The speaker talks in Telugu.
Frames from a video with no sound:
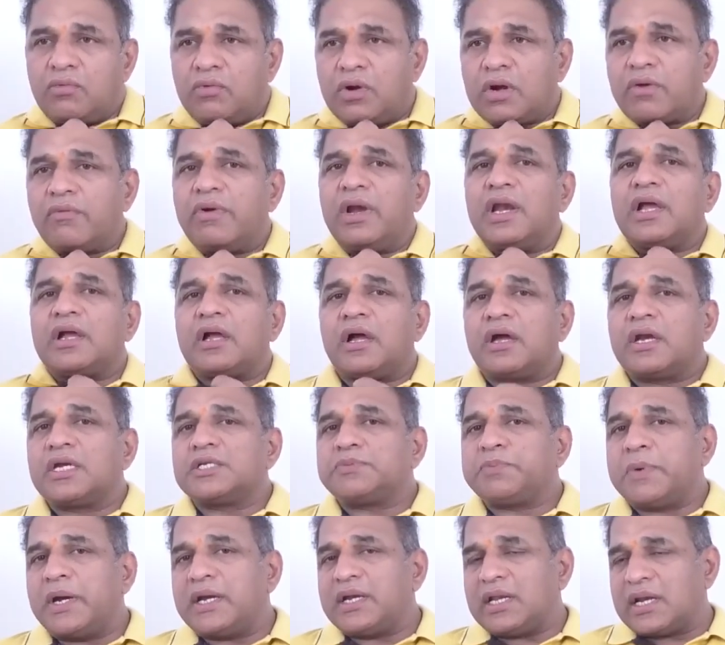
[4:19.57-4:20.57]
ఒకవేళ
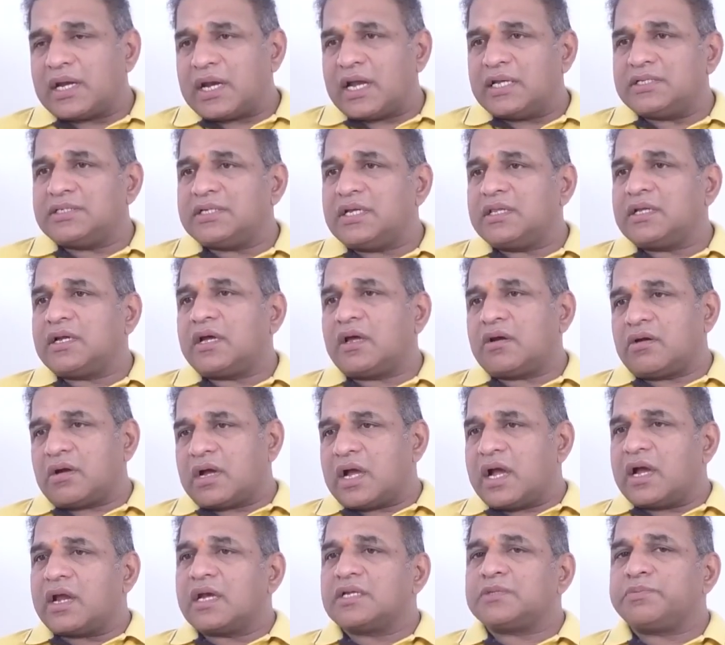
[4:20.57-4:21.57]
కాంగ్రెస్ పార్టీ రాజ్యాధికారం
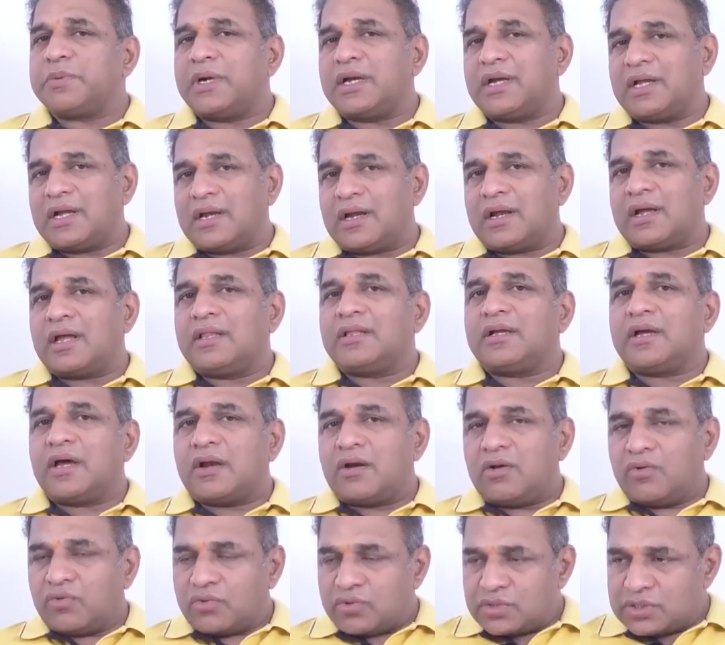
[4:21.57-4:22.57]
కాంగ్రెస్ పార్టీ కనుక
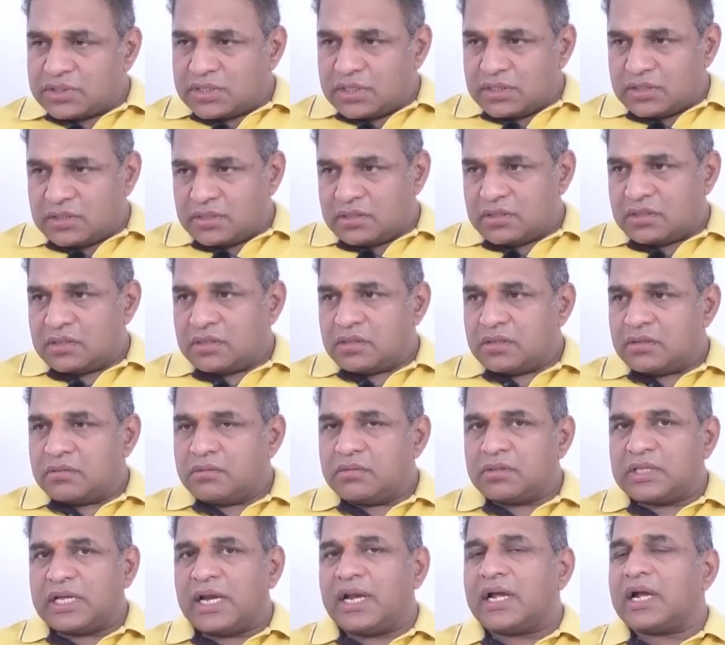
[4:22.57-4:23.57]
అధికారంలోకి వస్తే
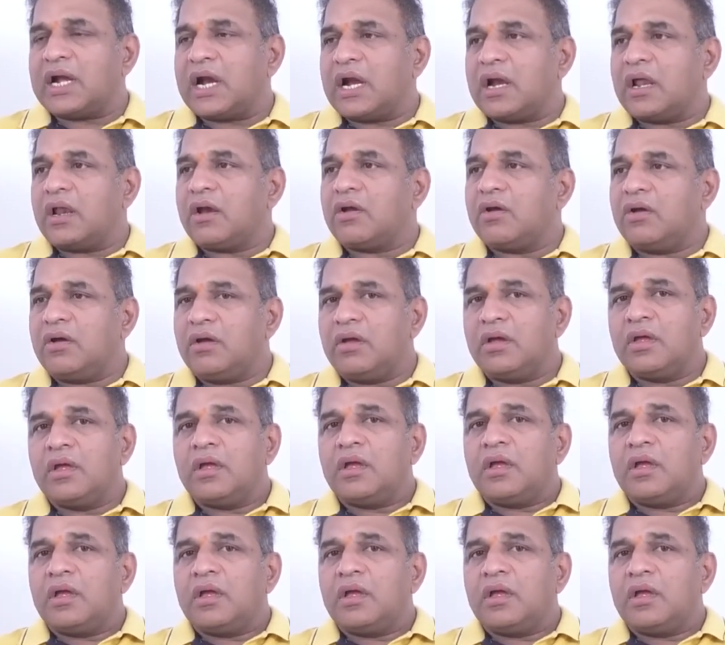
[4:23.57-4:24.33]
తెలంగాణలో